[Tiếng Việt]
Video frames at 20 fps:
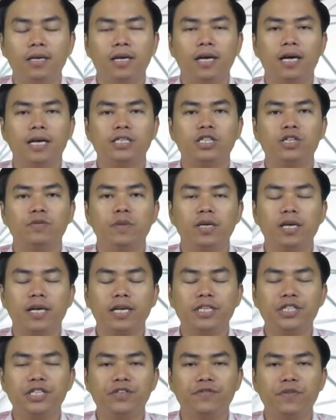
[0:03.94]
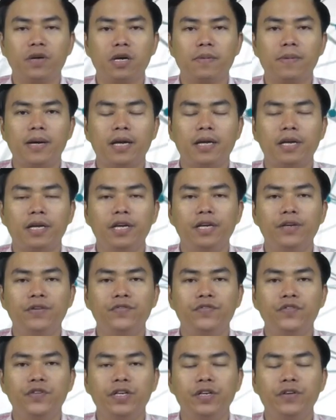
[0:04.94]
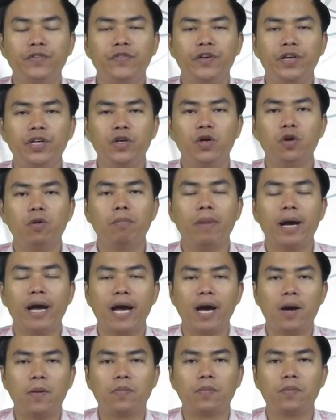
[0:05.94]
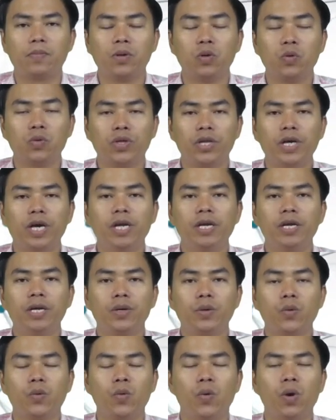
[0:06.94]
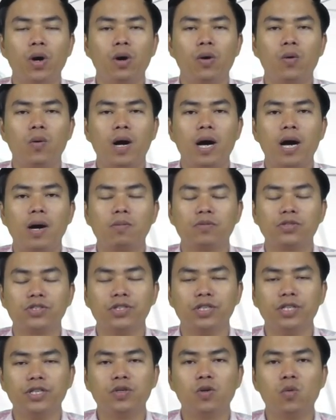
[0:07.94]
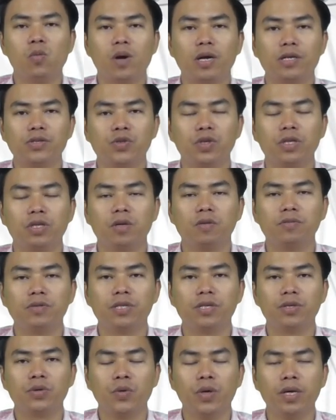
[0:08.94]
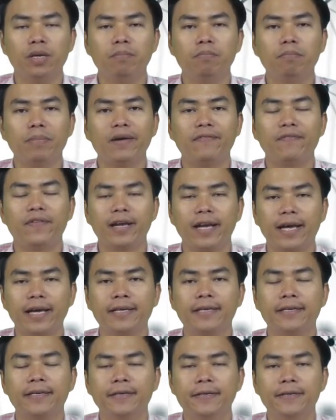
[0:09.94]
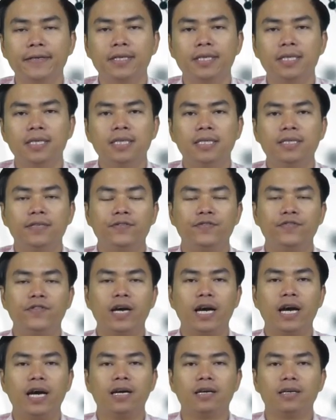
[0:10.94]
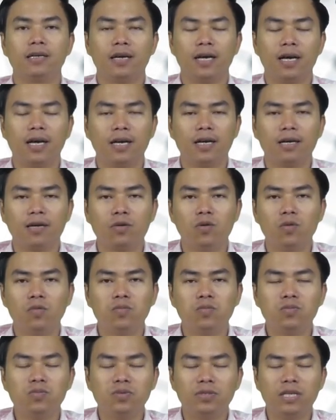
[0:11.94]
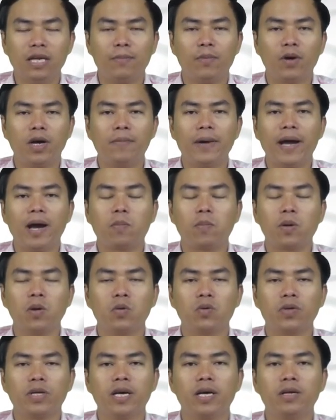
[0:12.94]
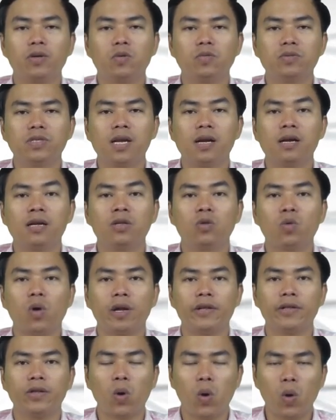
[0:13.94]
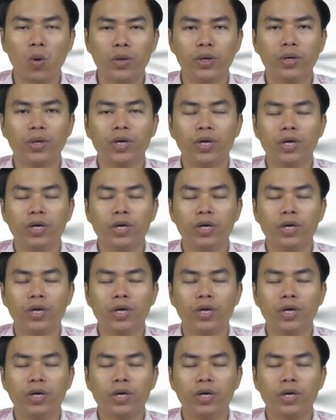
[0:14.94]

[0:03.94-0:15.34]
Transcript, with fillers: à, Chào mừng các anh chị và các bạn đến với video bài học đầu tiên của khóa học xử lý khủng hoảng truyền thông trực tuyến bài Phan Anh Và à, cũng là một cái bài học đầu tiên cũng rất là đơn thuần thôi